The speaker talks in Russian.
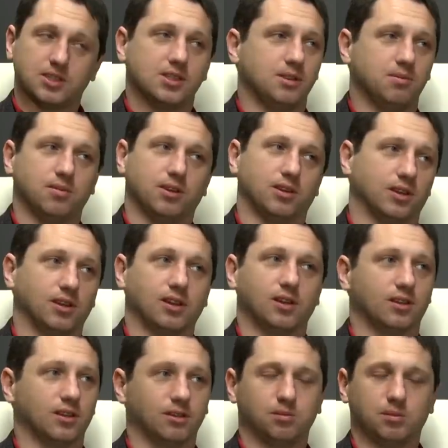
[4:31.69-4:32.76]
с ними,
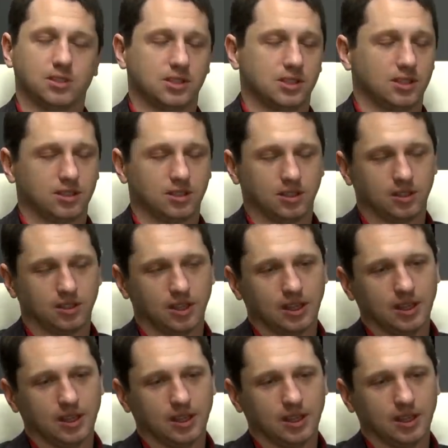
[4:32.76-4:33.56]
э, без них нет.